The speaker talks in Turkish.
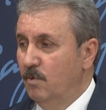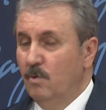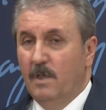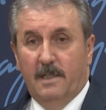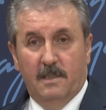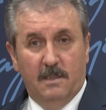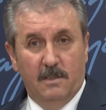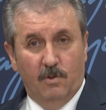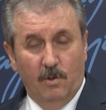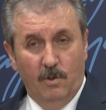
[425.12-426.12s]
bugün de
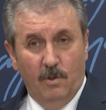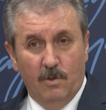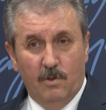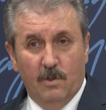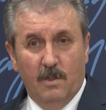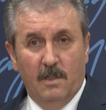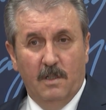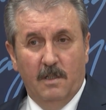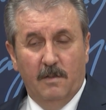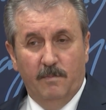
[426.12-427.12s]
aynısını söylüyoruz.
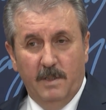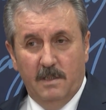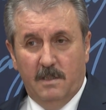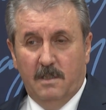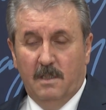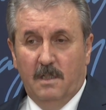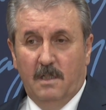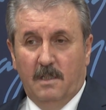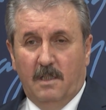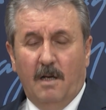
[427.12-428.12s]
Biz
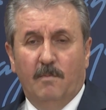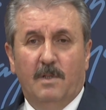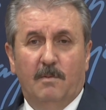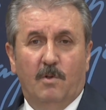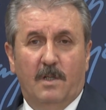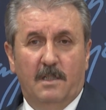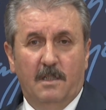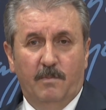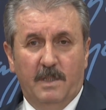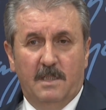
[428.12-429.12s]
tam
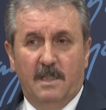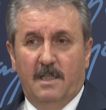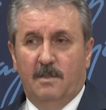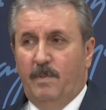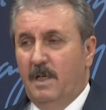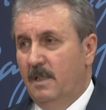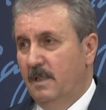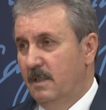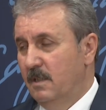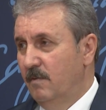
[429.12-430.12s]
demokratik bir siyasi parti
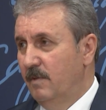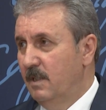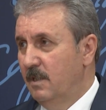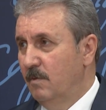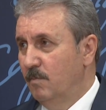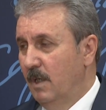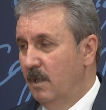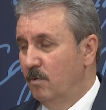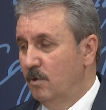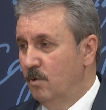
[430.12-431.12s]
esası ve seçim
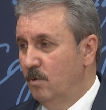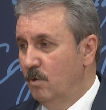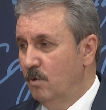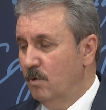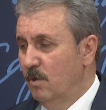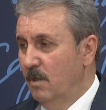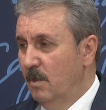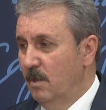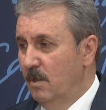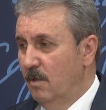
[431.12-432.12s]
kanunu istiyoruz.
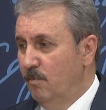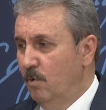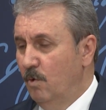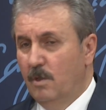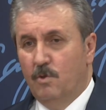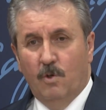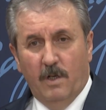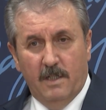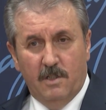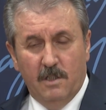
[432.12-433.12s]
E, bu konuda
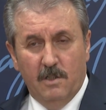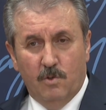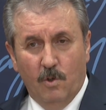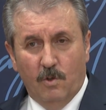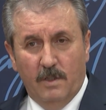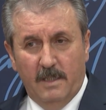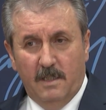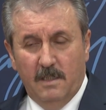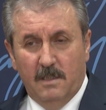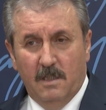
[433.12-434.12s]
çok açığız, çok
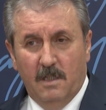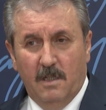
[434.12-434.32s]
netiz,